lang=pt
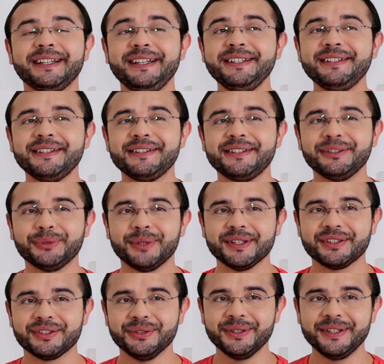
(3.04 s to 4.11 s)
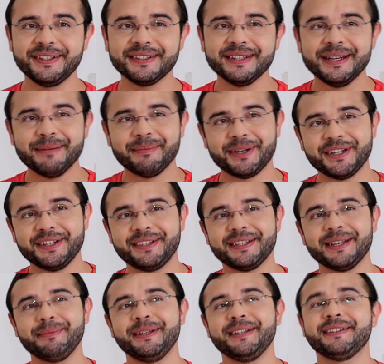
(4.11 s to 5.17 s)
15 situações para a gente
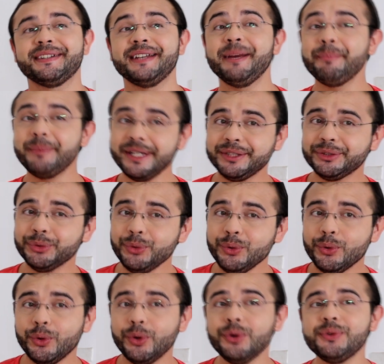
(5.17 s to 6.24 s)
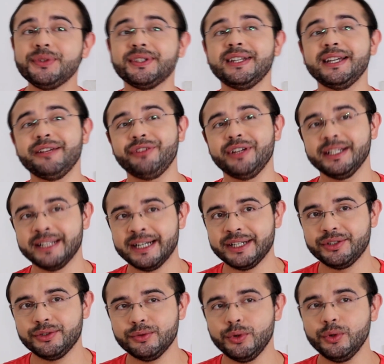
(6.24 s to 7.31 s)
saber se é mito ou se é
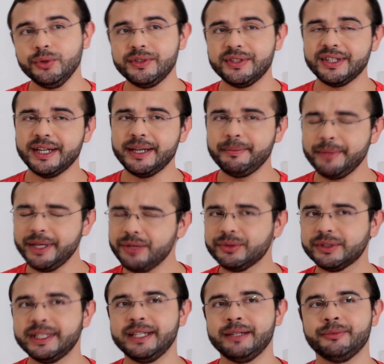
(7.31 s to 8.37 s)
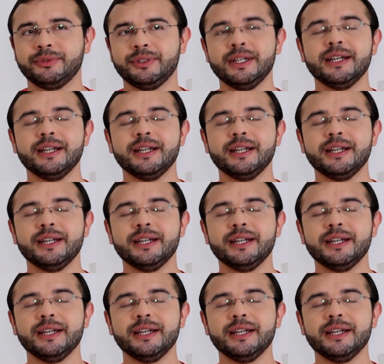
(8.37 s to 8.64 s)
verdade, ou se é meio termo.